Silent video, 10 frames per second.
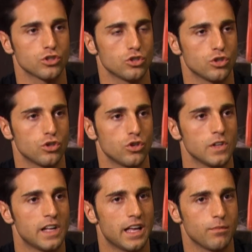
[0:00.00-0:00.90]
Yo,
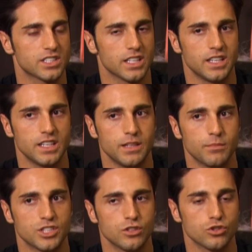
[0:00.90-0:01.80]
además, aquí
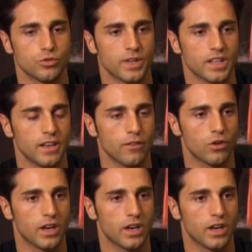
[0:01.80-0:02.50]
me siento súper querido.